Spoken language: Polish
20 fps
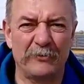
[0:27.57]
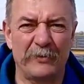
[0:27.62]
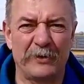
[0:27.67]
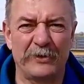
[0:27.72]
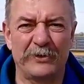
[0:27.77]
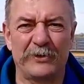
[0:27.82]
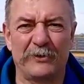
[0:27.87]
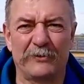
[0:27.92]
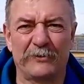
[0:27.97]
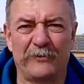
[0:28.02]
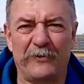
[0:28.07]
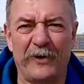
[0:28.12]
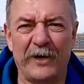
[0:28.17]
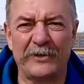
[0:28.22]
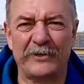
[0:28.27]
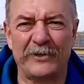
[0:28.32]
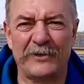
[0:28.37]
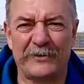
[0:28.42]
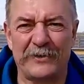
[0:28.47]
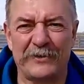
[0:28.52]
Będzie
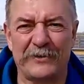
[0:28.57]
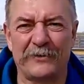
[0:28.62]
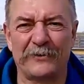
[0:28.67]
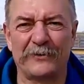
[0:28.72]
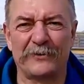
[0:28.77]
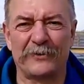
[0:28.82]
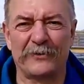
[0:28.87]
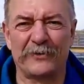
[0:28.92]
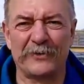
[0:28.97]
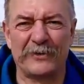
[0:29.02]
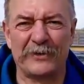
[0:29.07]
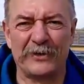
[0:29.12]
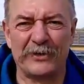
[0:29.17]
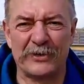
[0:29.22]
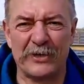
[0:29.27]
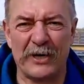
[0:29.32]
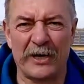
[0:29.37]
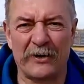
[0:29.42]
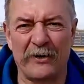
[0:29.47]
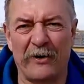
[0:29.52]
otwarcie sezonu
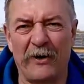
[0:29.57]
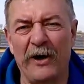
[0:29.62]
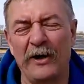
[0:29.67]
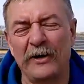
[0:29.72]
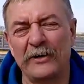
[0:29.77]
turystycznego.